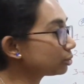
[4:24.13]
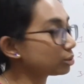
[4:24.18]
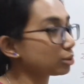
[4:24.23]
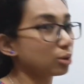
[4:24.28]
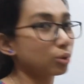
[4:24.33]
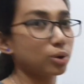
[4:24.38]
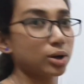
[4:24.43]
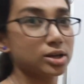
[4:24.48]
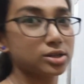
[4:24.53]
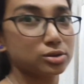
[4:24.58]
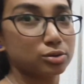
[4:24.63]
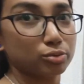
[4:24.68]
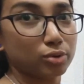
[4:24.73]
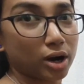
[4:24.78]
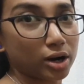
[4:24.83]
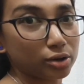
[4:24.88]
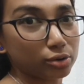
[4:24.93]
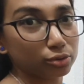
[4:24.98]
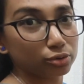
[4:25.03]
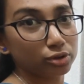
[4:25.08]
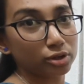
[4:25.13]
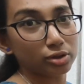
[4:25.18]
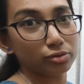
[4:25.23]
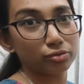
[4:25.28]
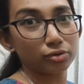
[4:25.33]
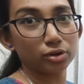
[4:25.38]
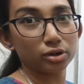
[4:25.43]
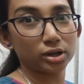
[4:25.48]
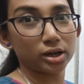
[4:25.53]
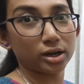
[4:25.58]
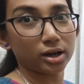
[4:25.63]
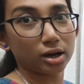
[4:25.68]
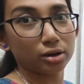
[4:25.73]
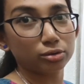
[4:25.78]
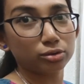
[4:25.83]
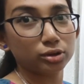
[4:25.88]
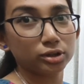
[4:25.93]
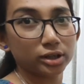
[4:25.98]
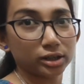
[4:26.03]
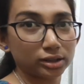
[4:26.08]
তো এই যে ওয়ান টু থ্রি ফোর
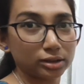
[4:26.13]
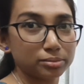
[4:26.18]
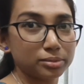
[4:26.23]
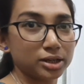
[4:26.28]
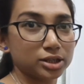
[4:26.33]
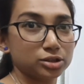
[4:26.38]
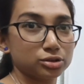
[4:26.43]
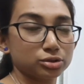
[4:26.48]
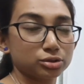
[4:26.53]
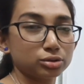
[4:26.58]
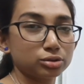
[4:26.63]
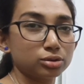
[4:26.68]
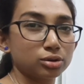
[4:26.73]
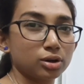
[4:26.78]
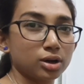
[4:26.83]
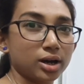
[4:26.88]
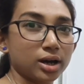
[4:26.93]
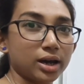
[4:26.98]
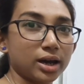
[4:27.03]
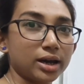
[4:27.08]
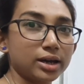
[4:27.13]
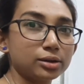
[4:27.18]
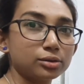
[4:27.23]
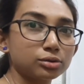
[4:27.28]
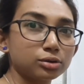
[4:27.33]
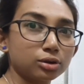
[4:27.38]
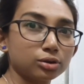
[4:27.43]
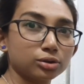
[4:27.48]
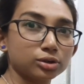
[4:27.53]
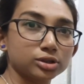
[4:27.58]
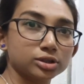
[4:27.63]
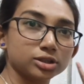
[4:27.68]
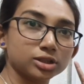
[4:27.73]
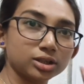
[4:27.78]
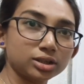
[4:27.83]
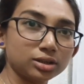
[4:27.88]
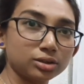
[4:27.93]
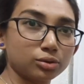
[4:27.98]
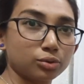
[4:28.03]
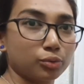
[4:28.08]
লেখাগুলো দেখতে পাচ্ছ এইগুলো হচ্ছে
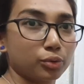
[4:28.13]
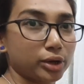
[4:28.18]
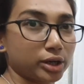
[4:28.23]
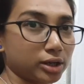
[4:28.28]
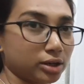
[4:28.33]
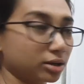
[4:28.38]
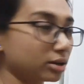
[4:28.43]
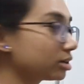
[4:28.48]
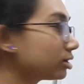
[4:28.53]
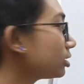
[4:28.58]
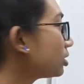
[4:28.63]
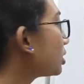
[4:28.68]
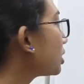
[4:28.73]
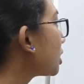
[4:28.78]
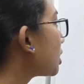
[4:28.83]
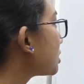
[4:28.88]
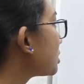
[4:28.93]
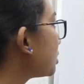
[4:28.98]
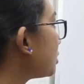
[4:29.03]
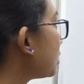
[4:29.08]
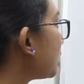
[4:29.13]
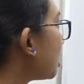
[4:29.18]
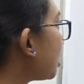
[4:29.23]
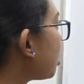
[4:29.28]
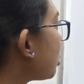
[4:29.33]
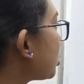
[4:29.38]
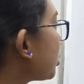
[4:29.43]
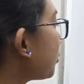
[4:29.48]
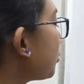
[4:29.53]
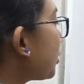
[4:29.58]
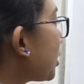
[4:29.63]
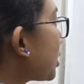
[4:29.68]
উইক ঠিক আছে এটা হচ্ছে